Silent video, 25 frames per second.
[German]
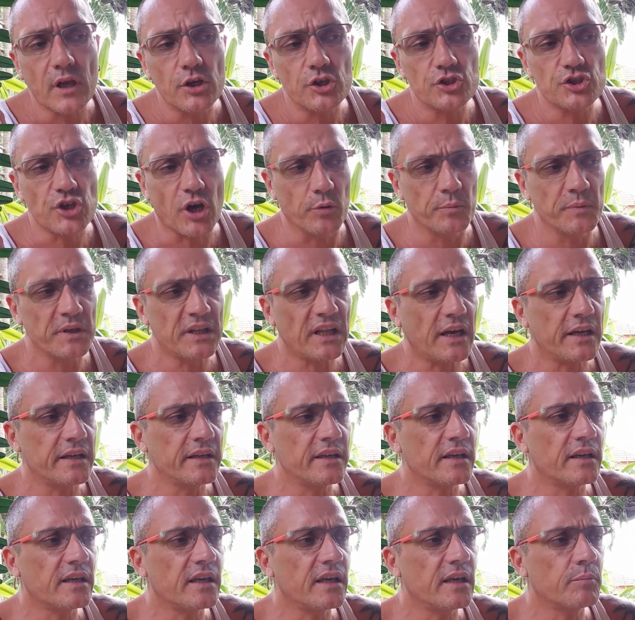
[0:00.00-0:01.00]
Ist auch mit
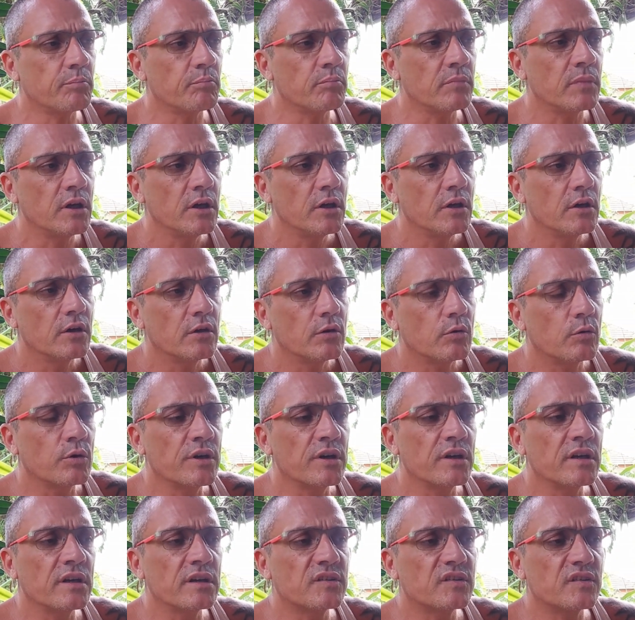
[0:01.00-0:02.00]
eingegeben.
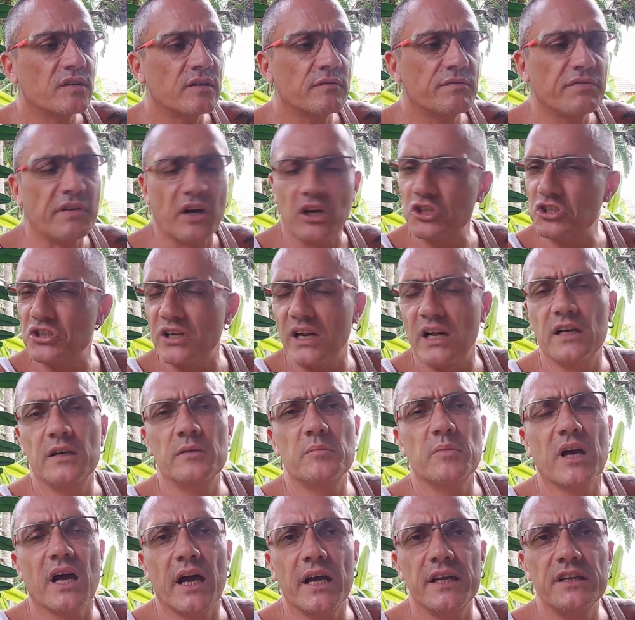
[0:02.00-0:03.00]
Und jetzt in fast allen
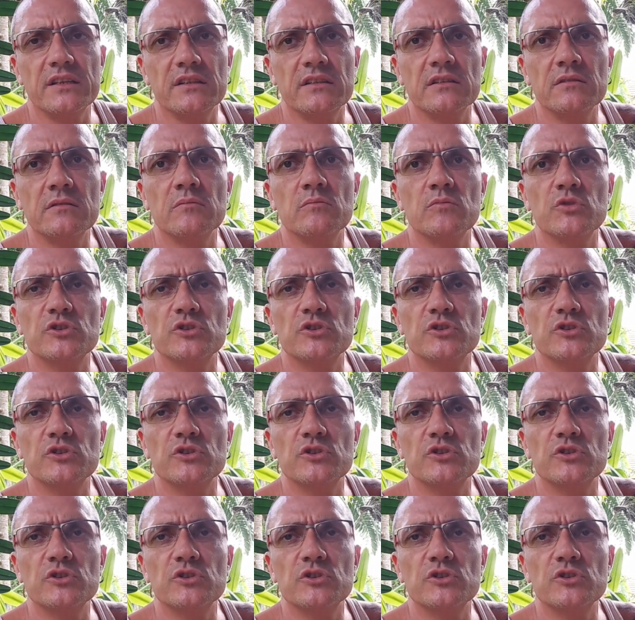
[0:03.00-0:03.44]
Bereichen,